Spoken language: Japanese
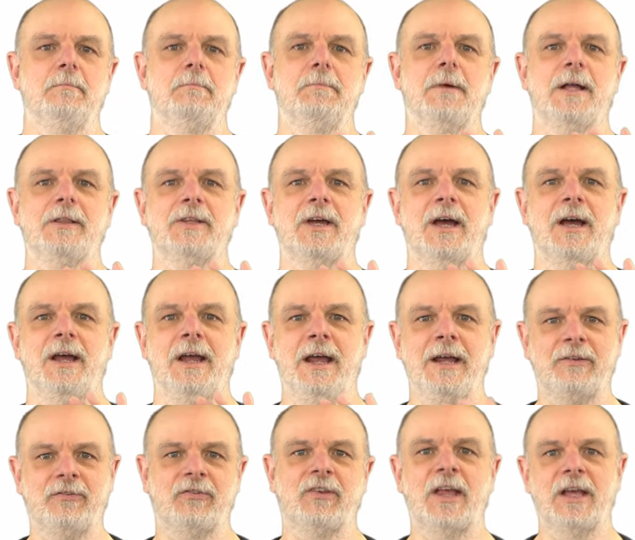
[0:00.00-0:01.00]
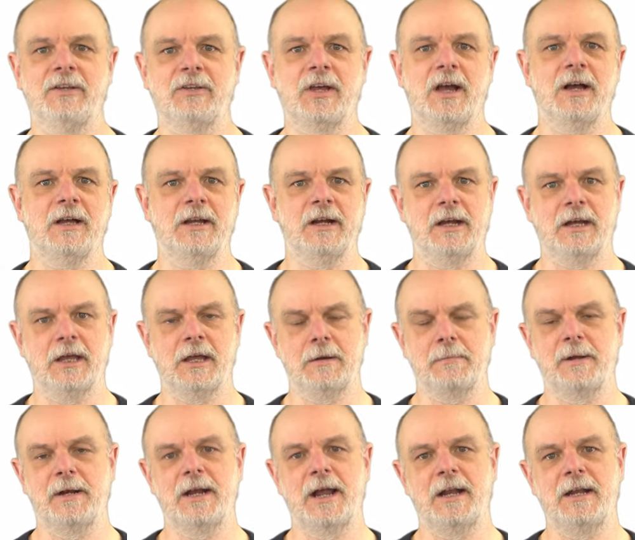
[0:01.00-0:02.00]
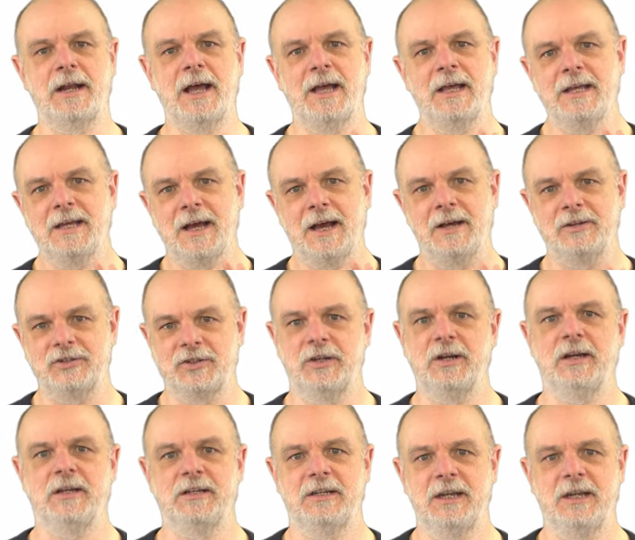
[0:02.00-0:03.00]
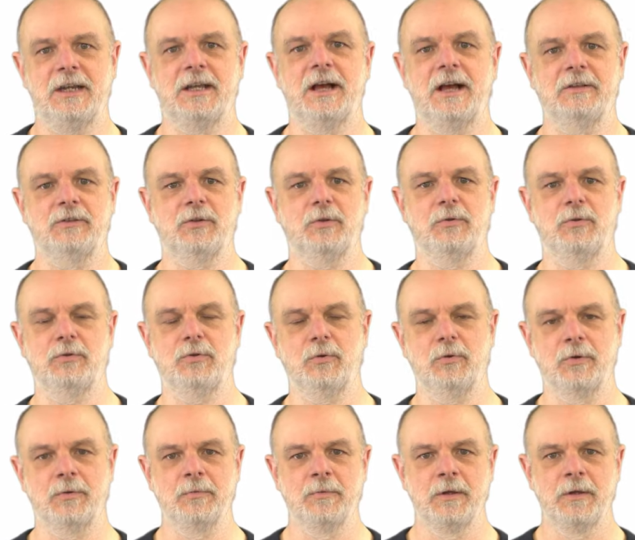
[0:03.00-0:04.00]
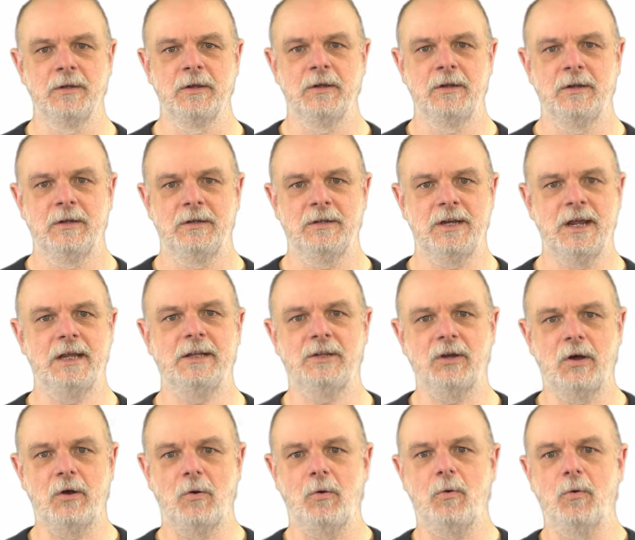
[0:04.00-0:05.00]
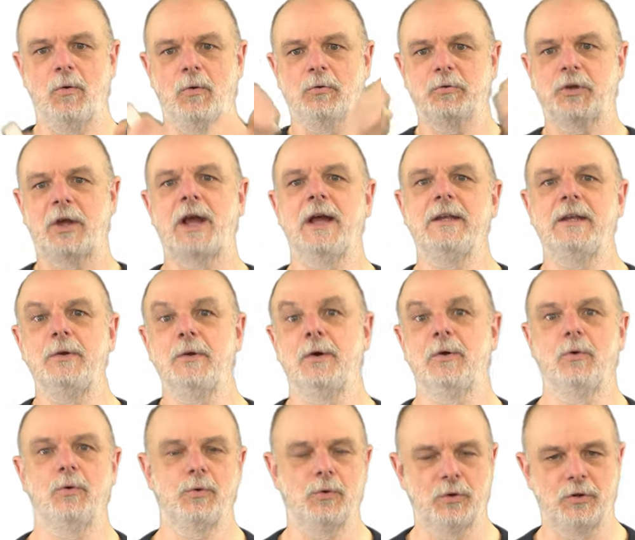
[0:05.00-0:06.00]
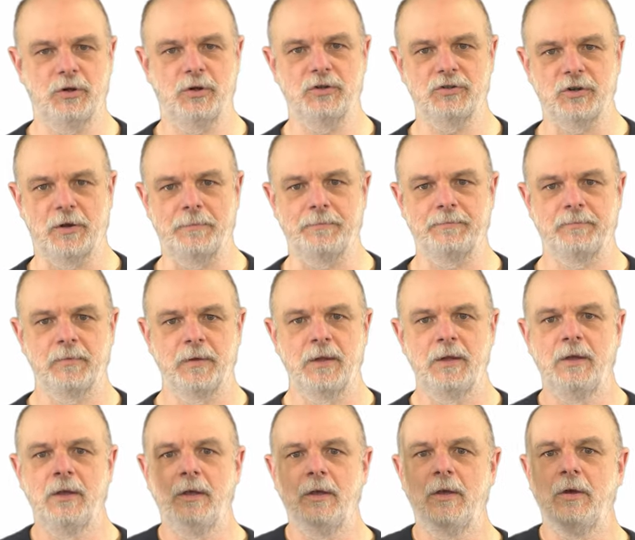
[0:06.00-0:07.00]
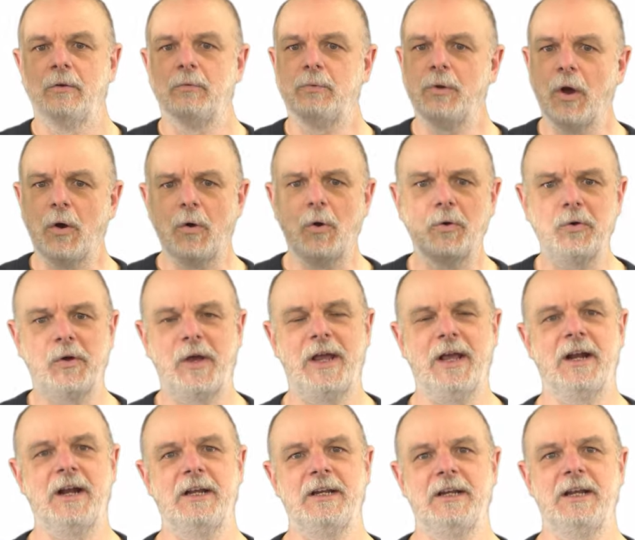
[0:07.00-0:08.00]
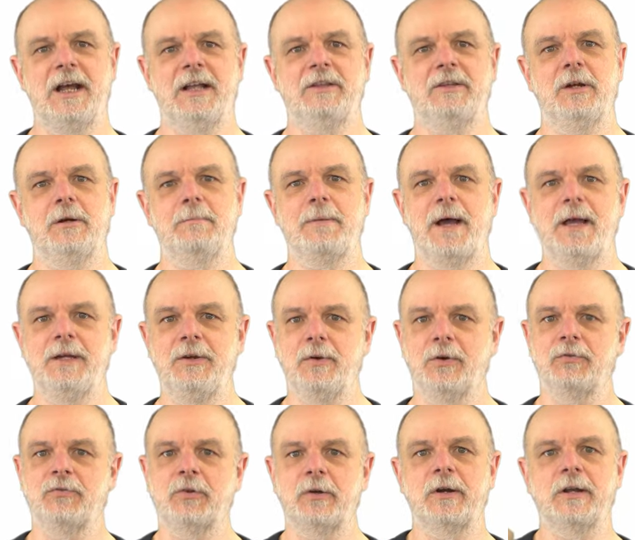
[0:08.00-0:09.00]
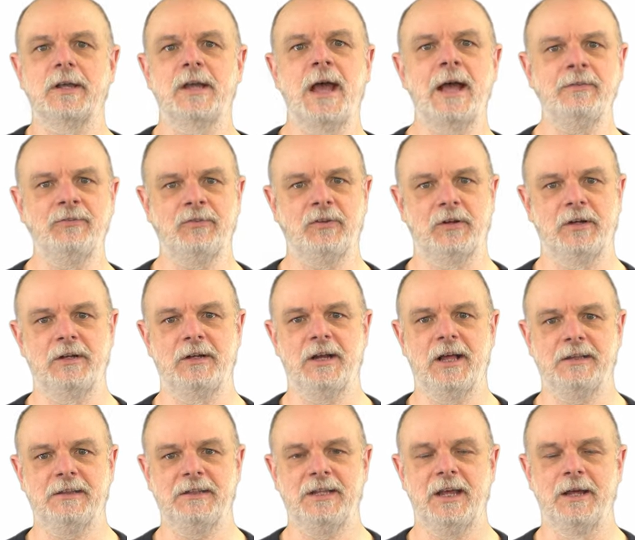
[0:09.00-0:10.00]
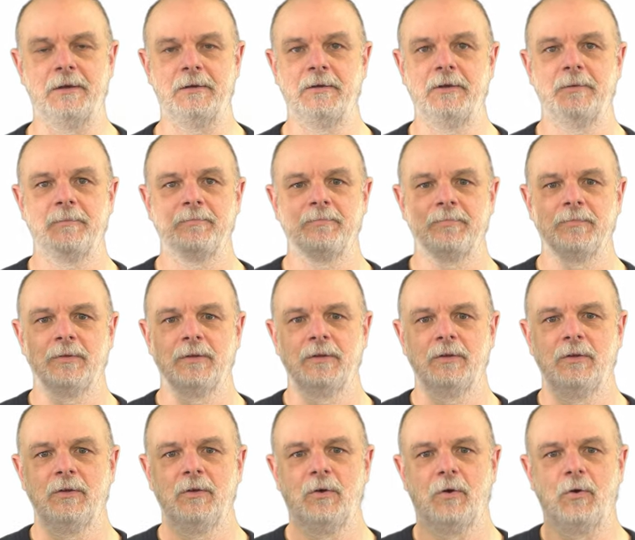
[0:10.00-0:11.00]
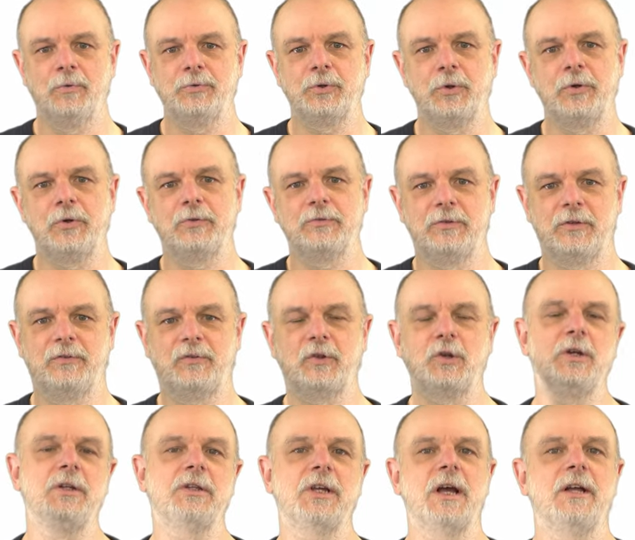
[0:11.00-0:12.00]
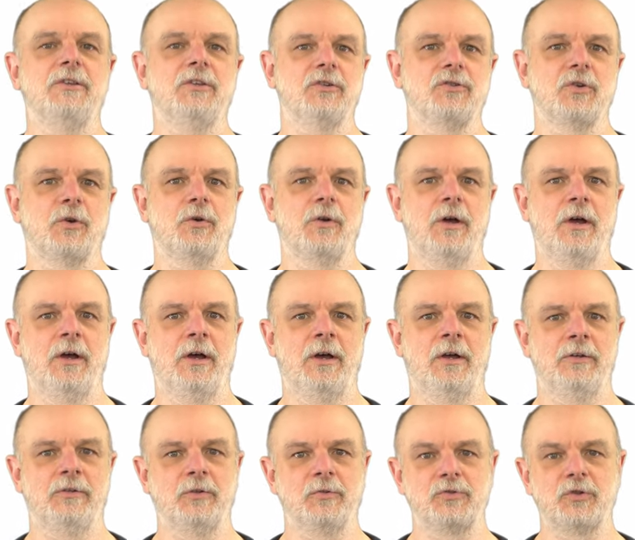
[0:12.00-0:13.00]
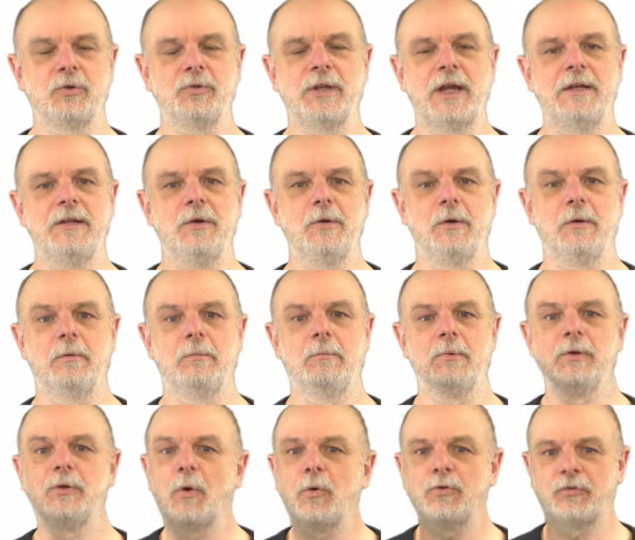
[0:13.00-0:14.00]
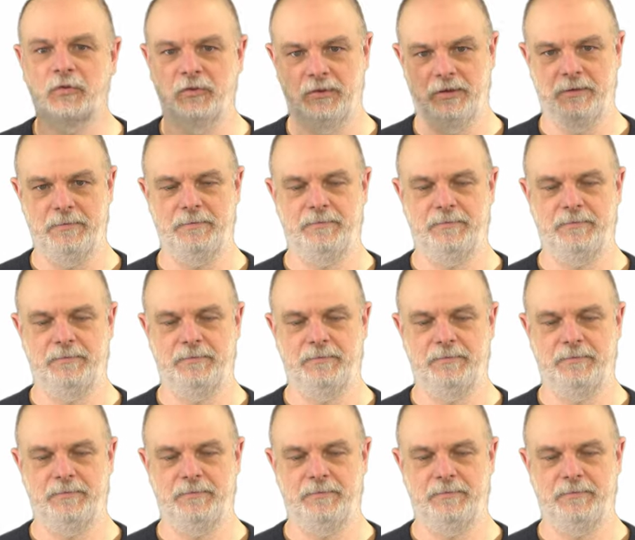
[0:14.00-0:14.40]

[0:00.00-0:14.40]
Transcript: また X ゲート書かなければならないかしなくていいかととのデータをお互いには送るでしょう。両方のエラーになっている場合にはそれはキャンセルになって本当の作りたかった状態には戻す